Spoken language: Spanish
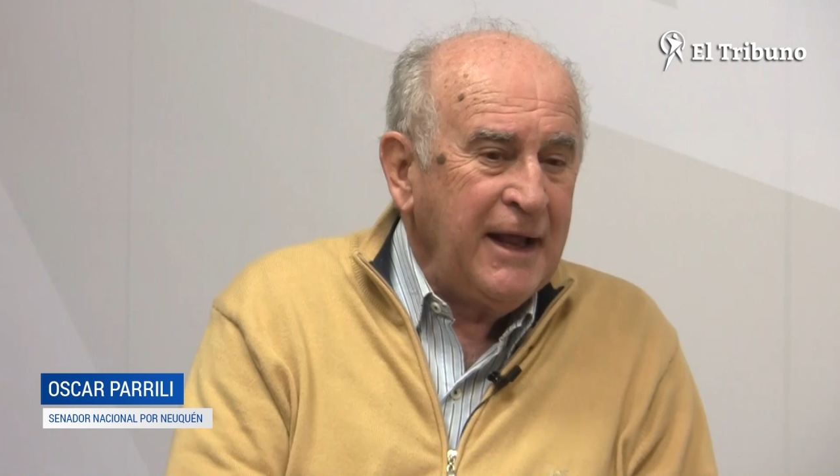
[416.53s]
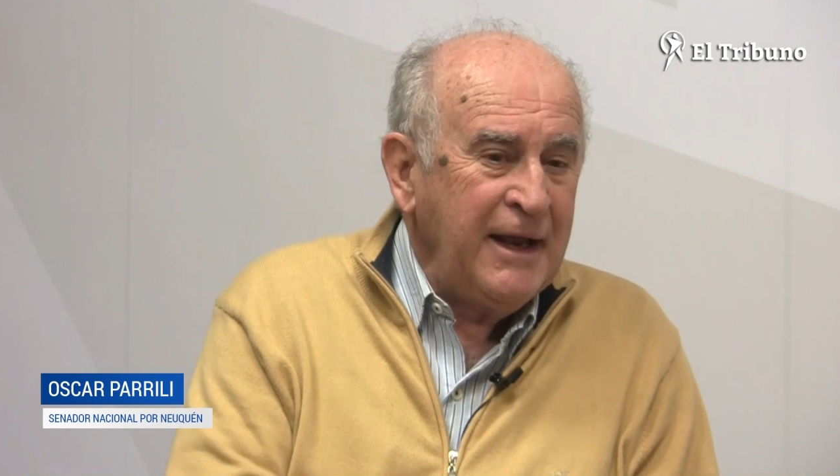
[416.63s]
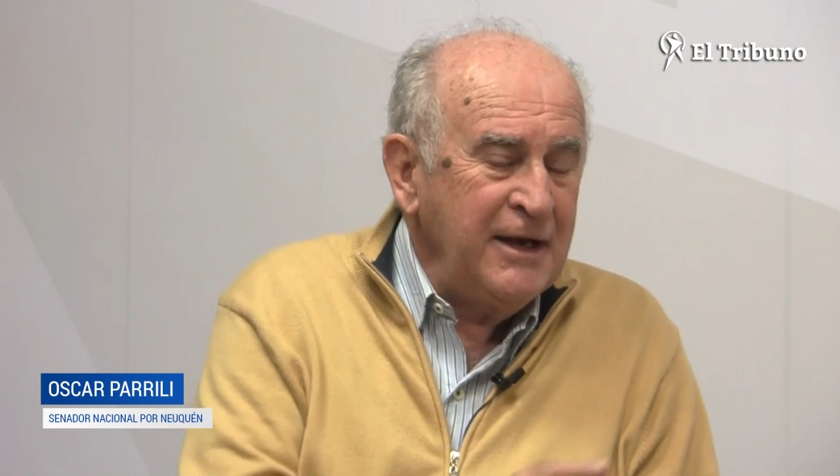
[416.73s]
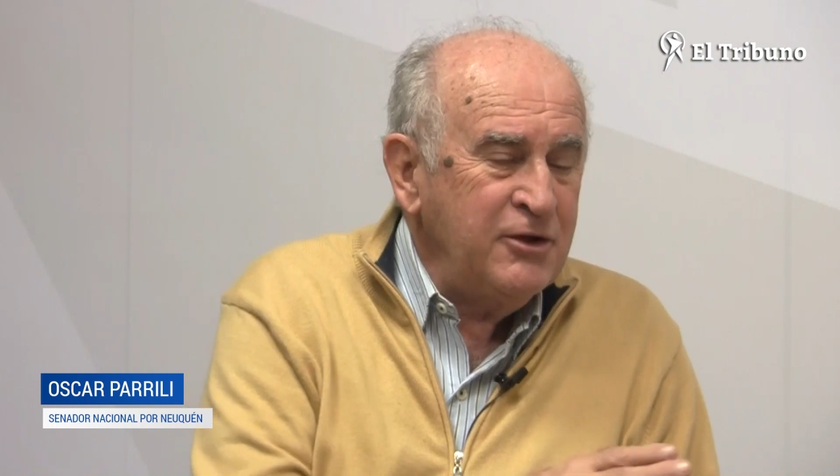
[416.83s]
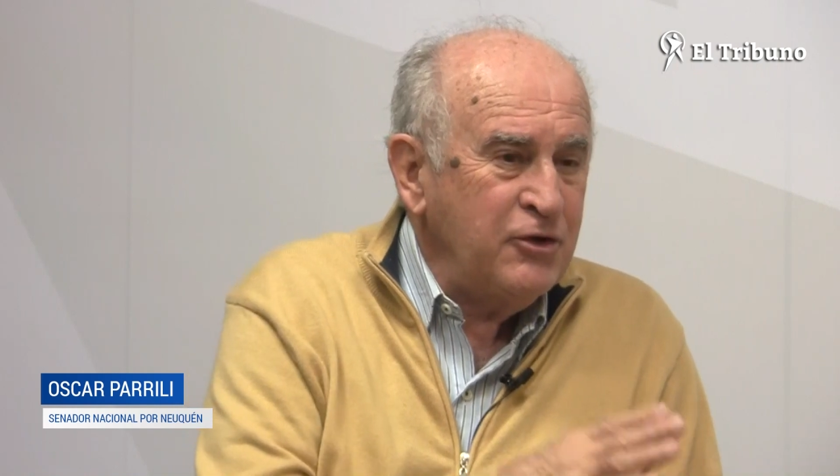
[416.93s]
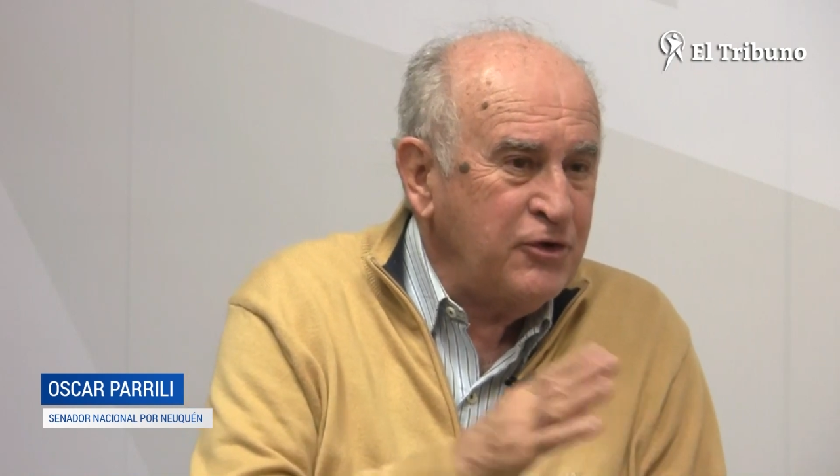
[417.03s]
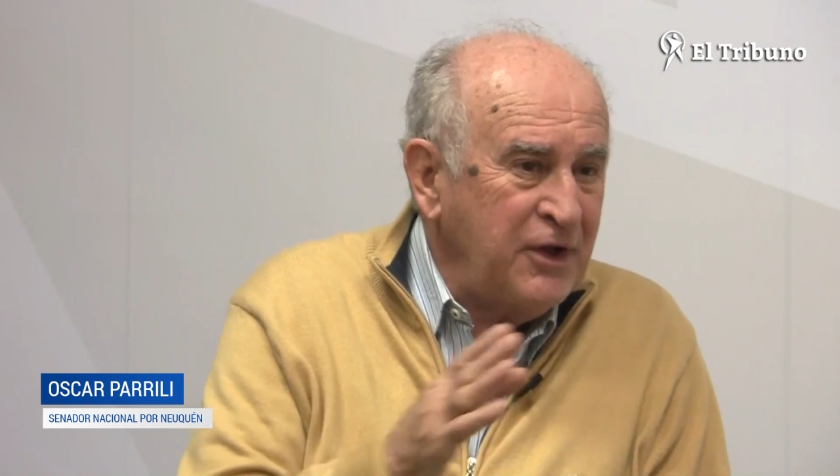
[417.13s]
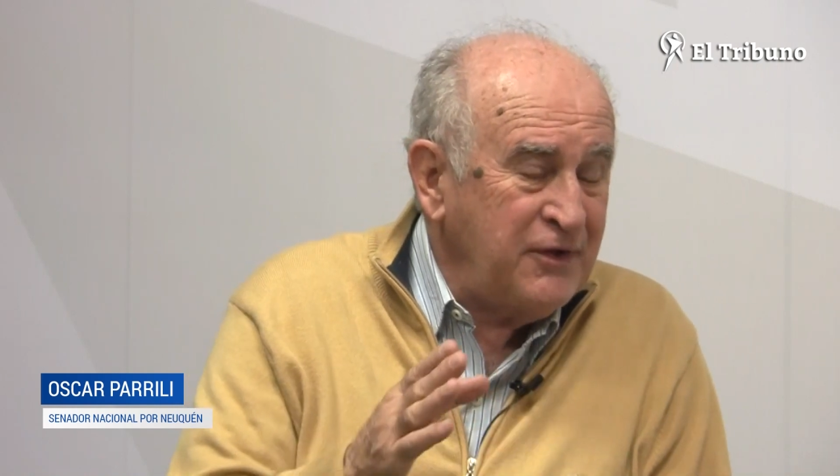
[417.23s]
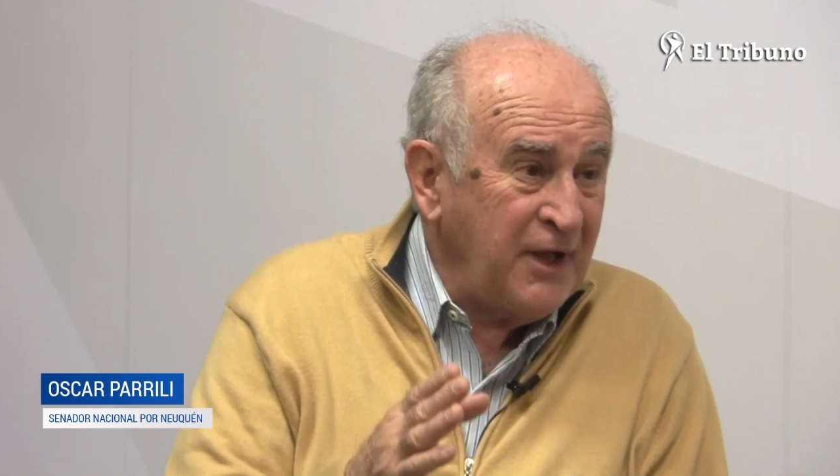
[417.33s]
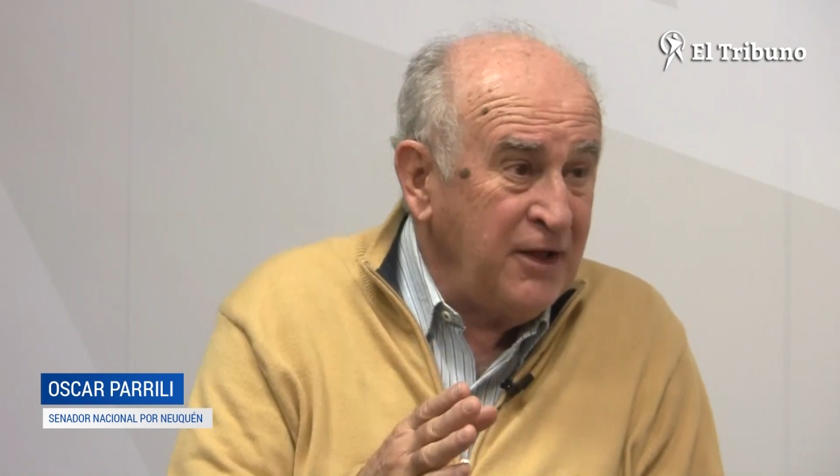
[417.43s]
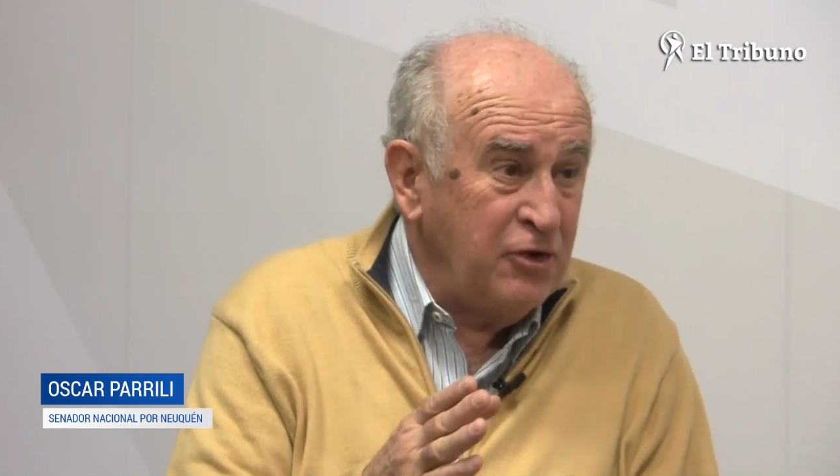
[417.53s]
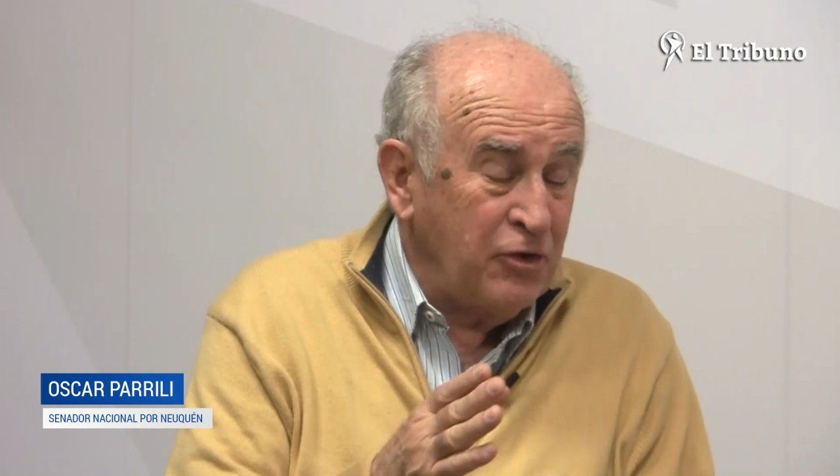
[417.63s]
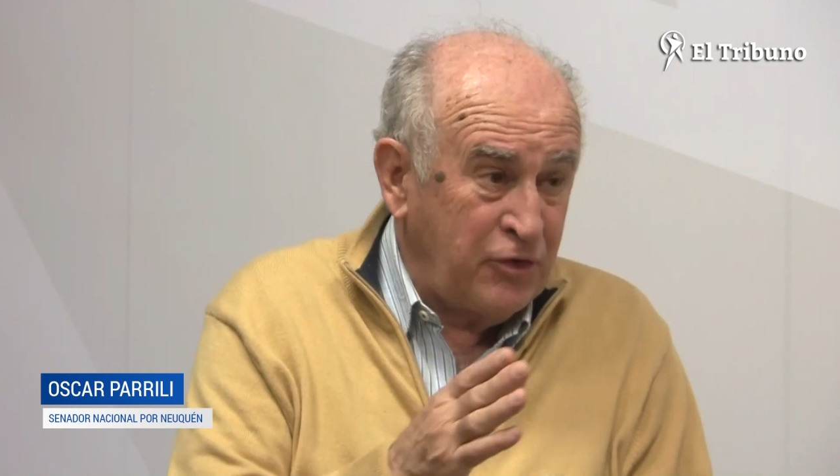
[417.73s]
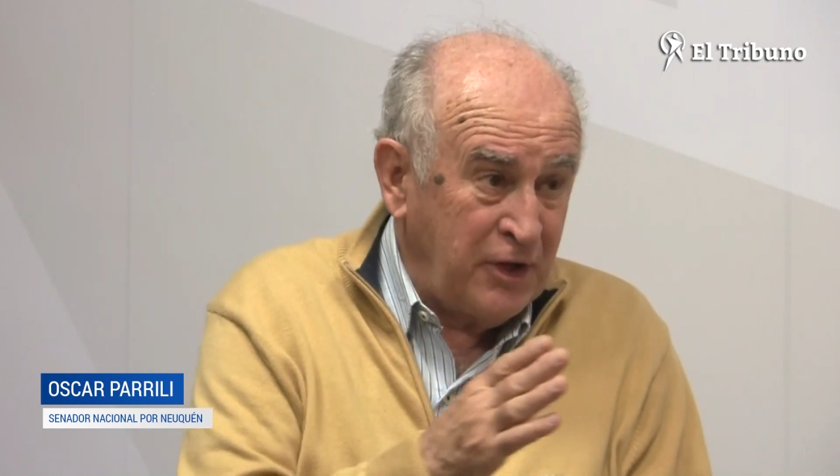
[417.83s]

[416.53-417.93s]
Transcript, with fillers: En estos seis años,